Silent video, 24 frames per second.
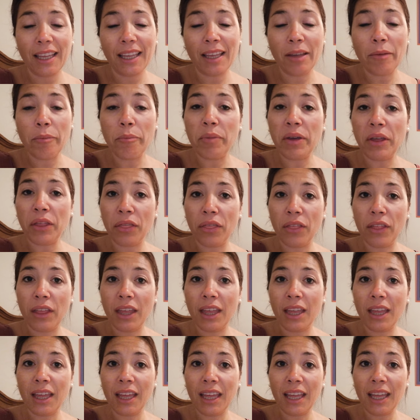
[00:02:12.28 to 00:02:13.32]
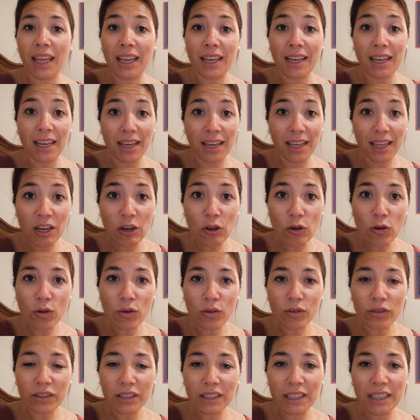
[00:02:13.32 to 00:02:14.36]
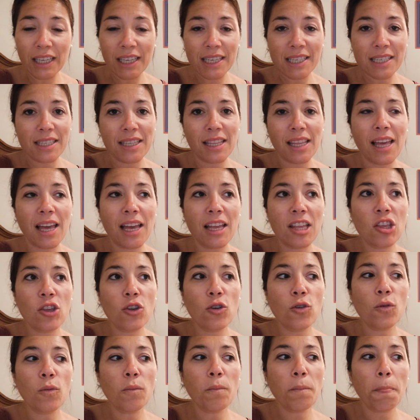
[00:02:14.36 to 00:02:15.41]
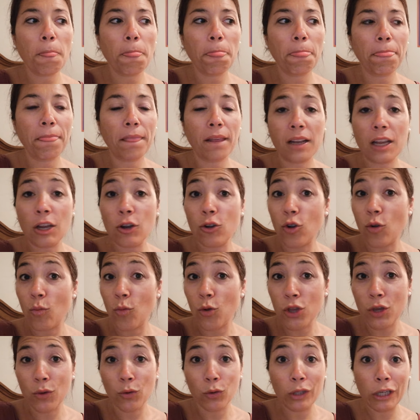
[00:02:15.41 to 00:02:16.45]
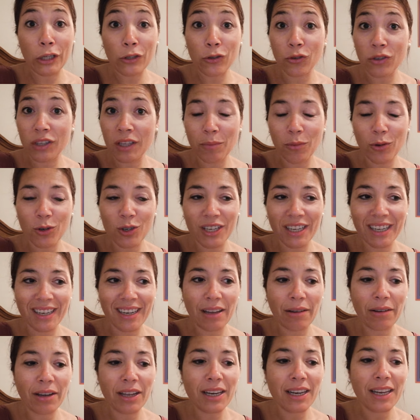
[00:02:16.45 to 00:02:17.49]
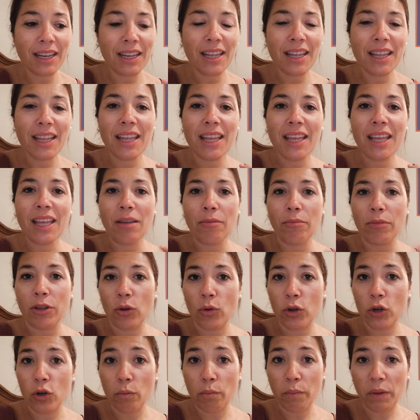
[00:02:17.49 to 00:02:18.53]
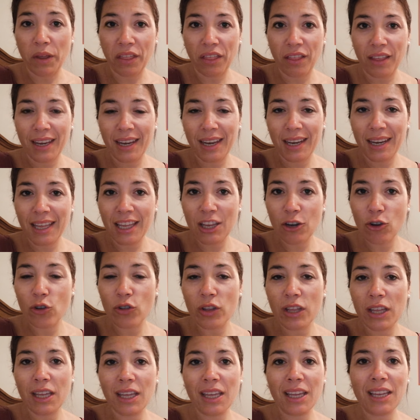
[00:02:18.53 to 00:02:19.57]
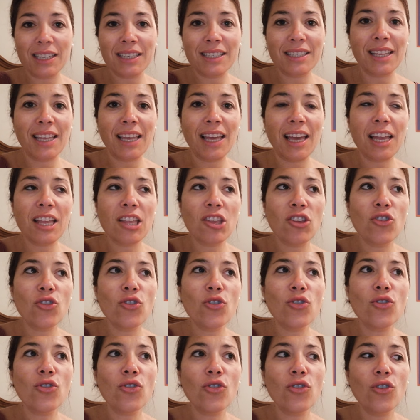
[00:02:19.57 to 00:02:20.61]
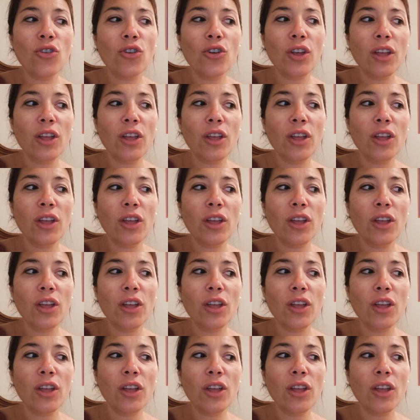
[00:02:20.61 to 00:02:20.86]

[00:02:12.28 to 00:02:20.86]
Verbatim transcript: empecé en enero de este año, claro, como llevo tanto tiempo sin grabar, pero bueno, empecé en enero de este año